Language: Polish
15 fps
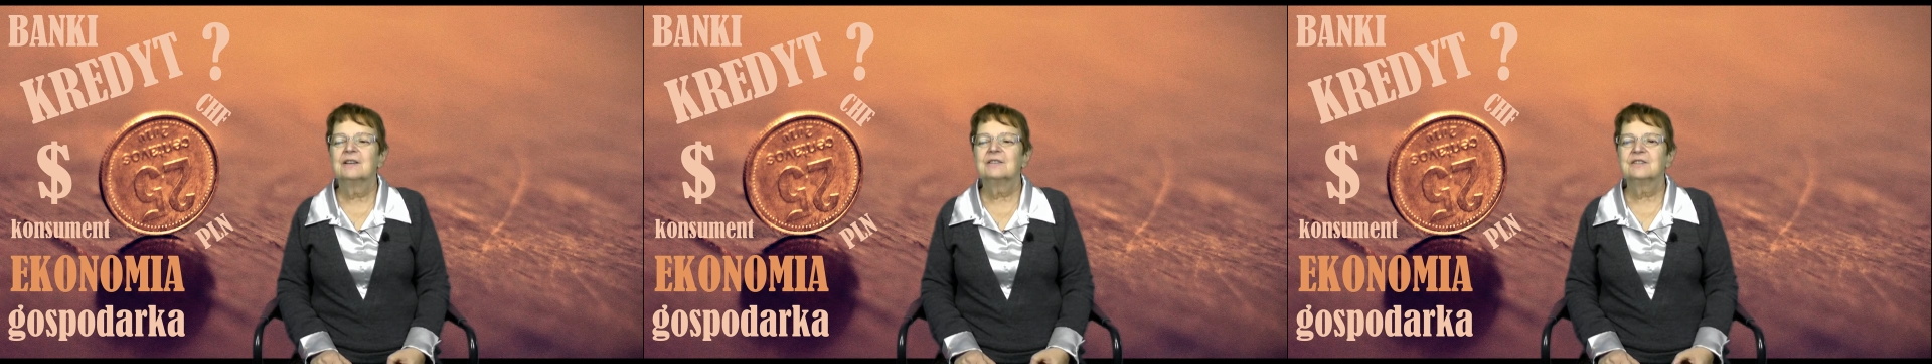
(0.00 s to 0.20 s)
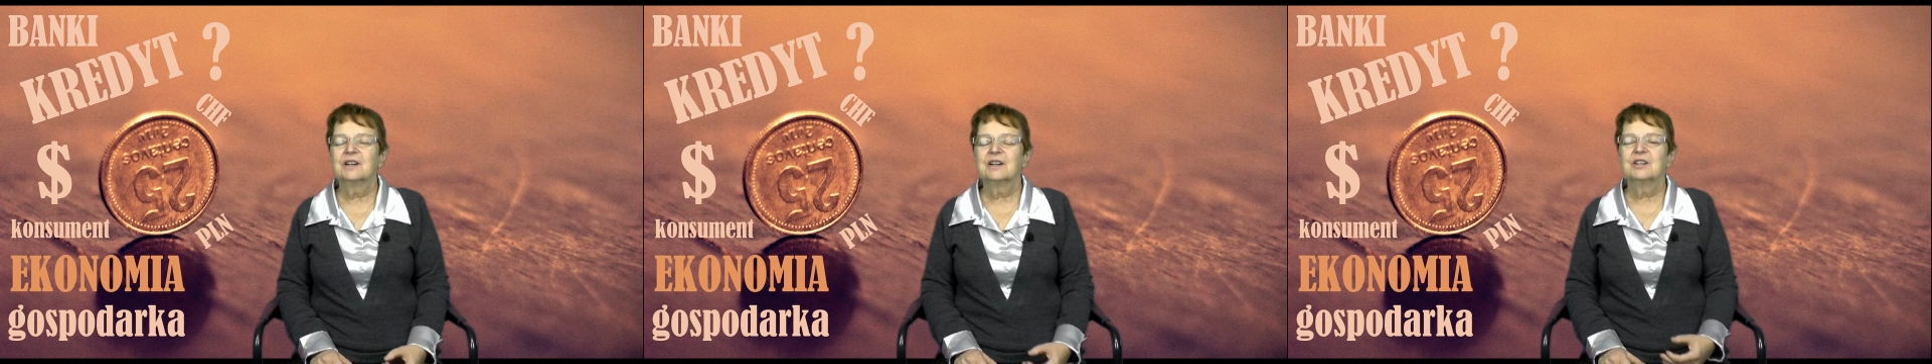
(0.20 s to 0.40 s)

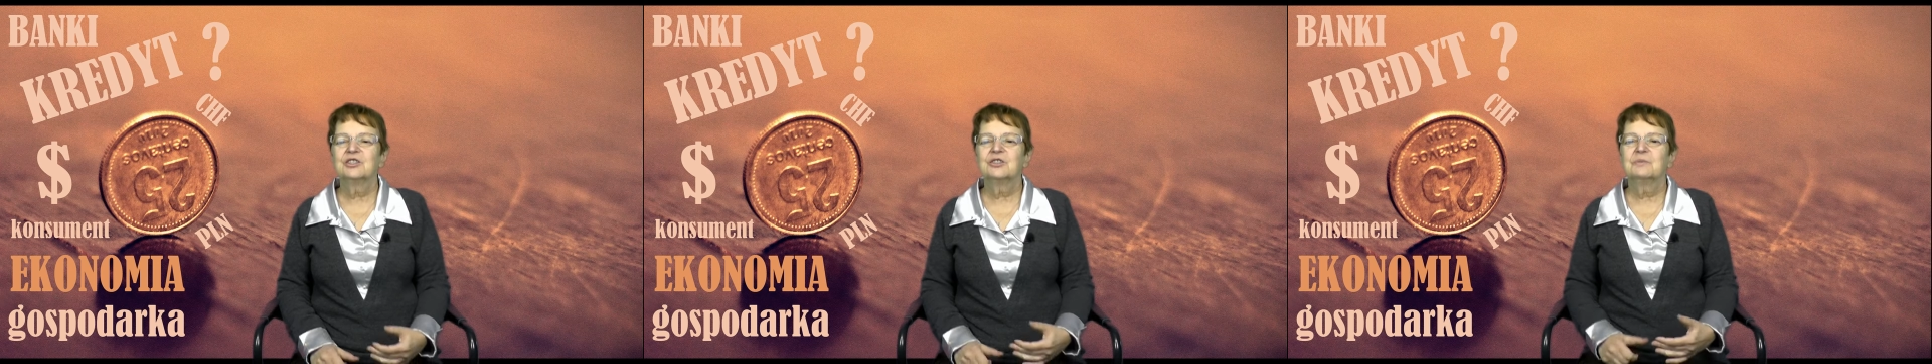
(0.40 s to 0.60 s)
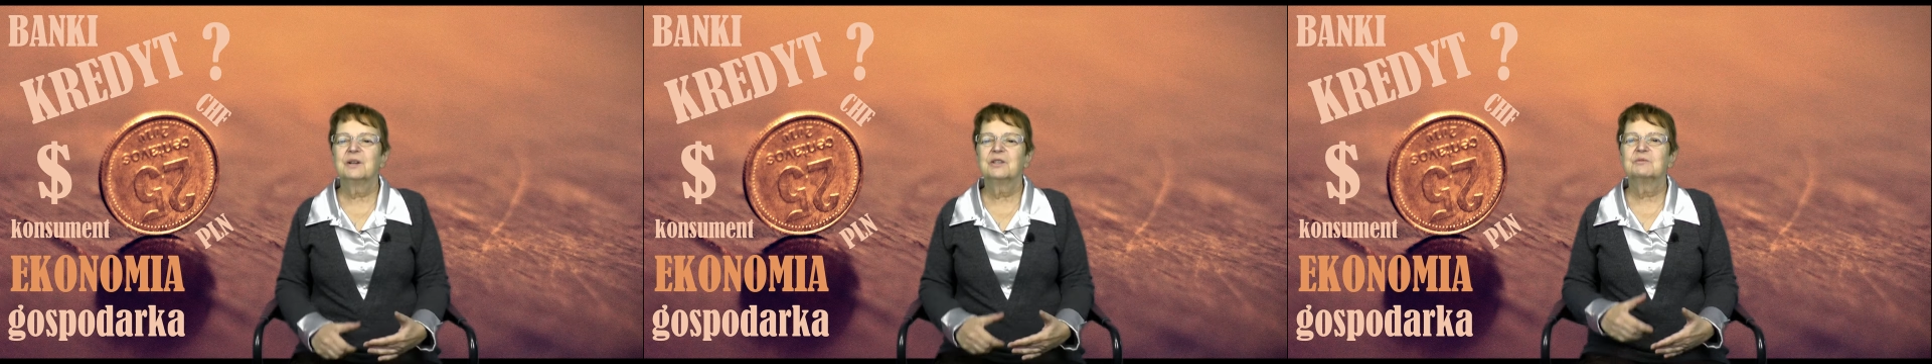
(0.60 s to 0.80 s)
Za
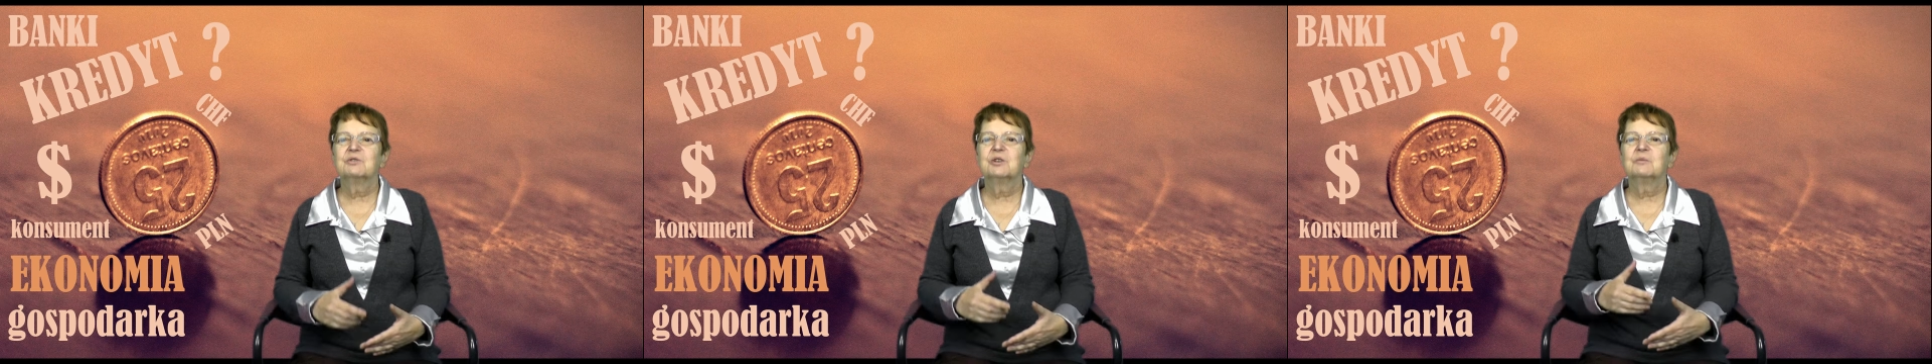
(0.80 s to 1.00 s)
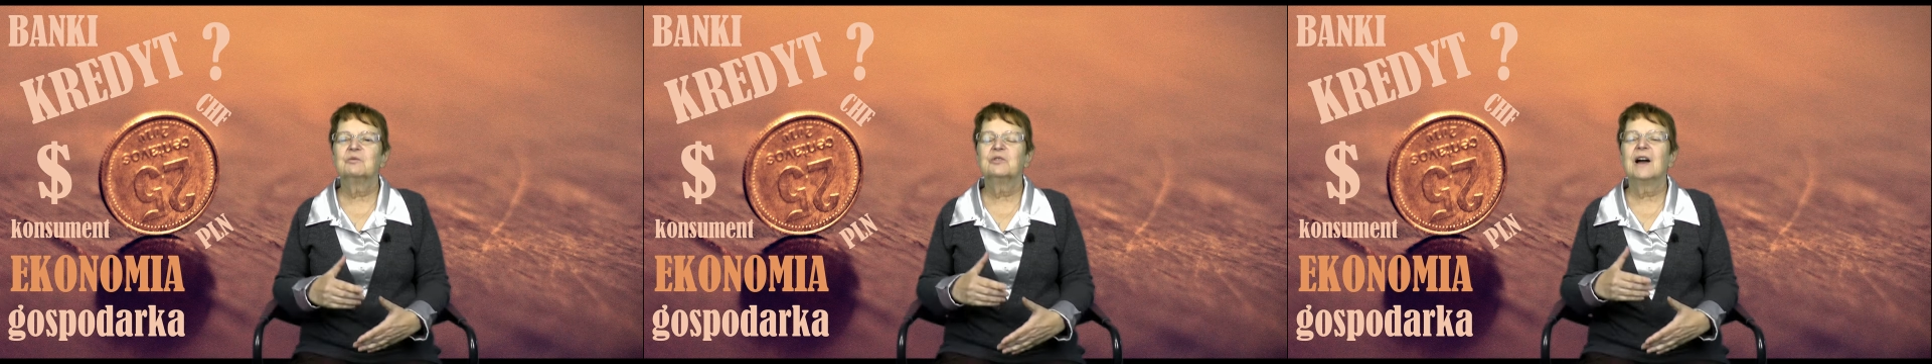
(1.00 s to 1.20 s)
każdym razem
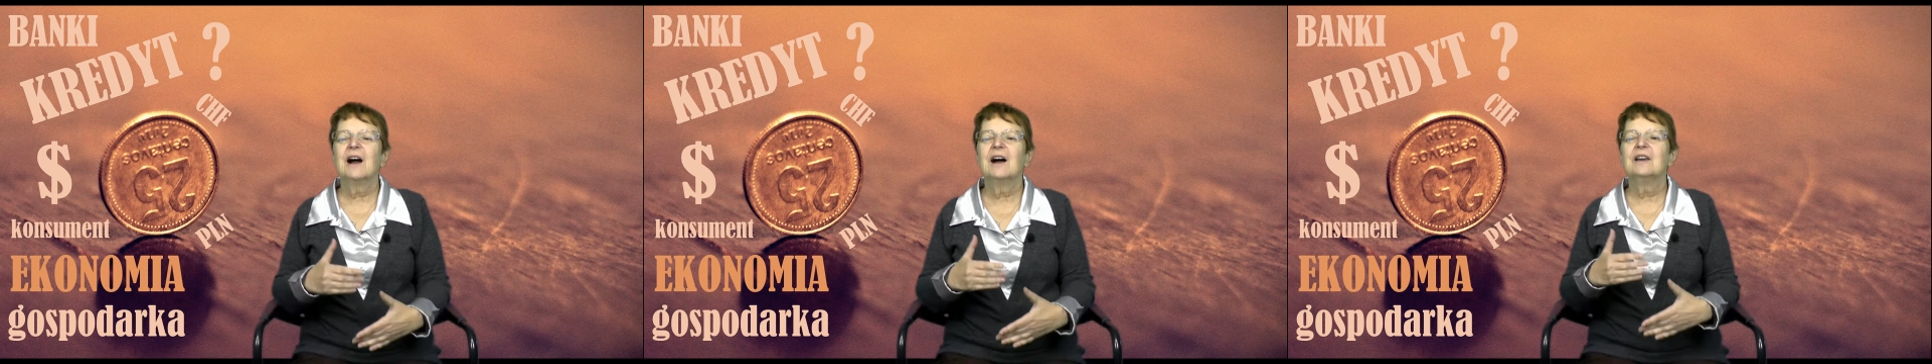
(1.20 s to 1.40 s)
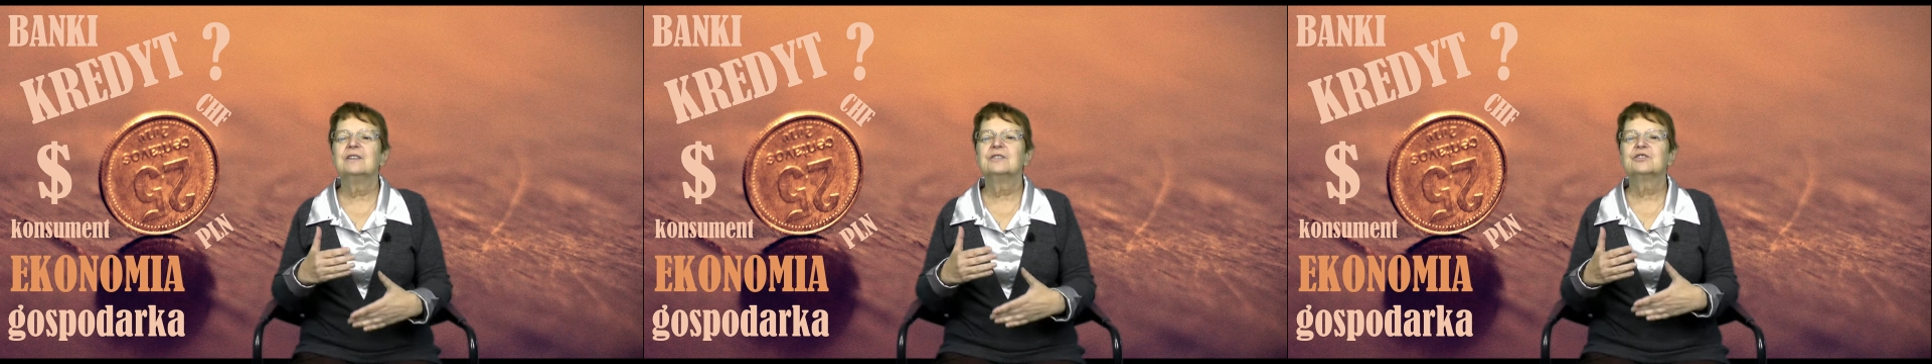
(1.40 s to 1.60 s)
się mówi,
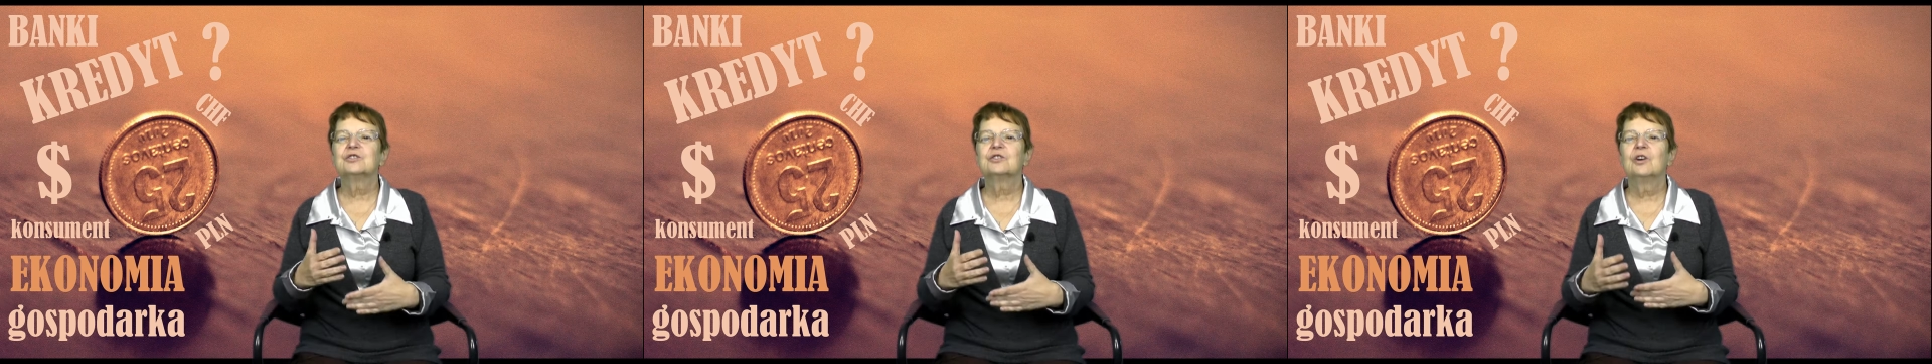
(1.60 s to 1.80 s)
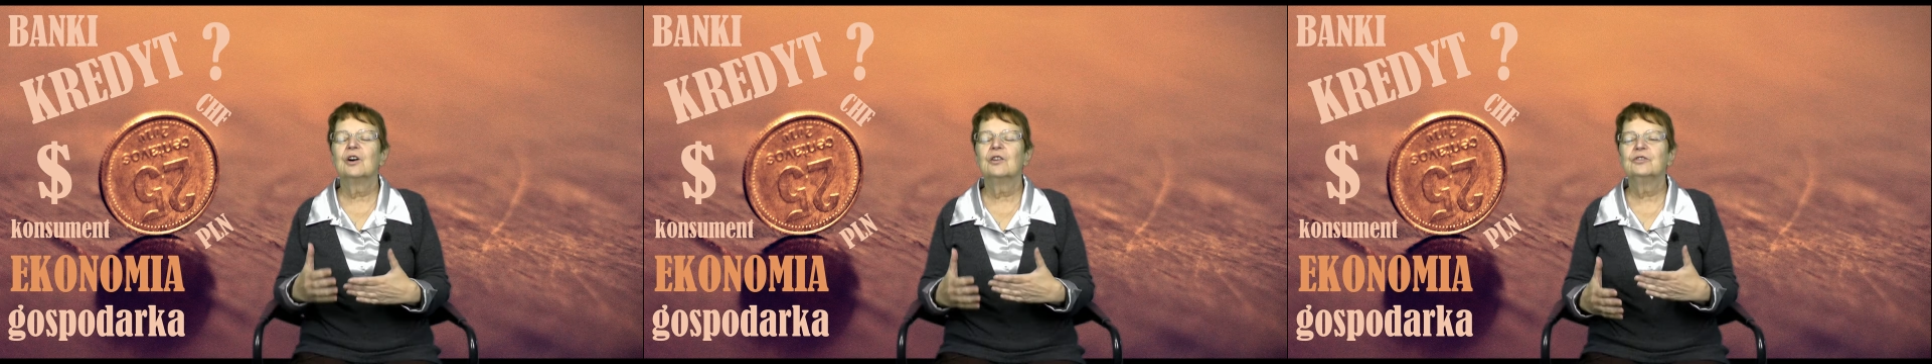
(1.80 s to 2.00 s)
ale
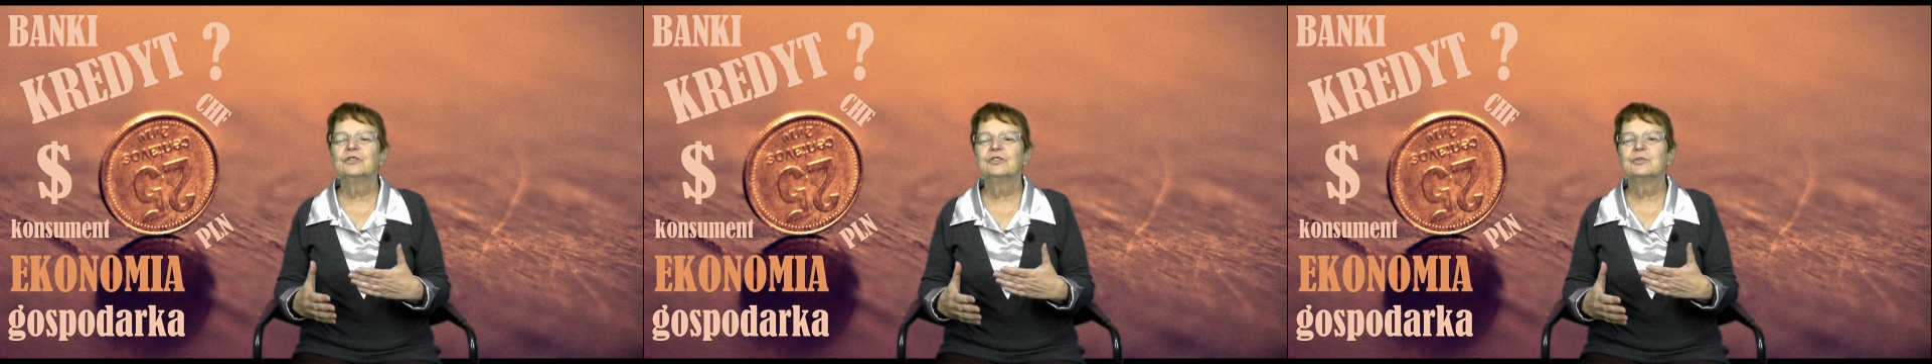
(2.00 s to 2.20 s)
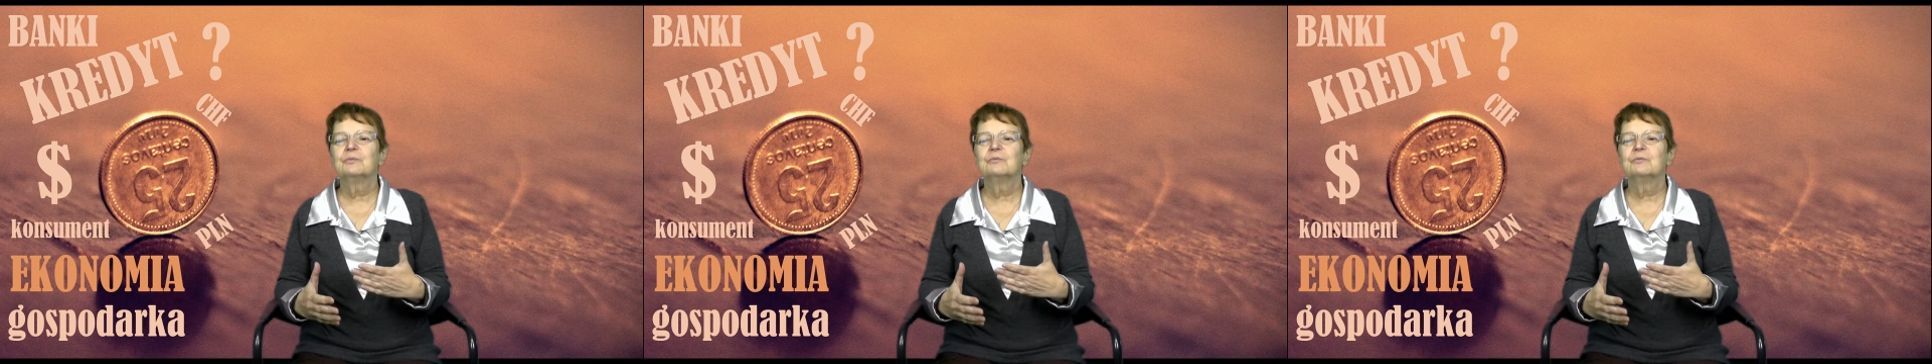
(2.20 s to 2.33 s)
skąd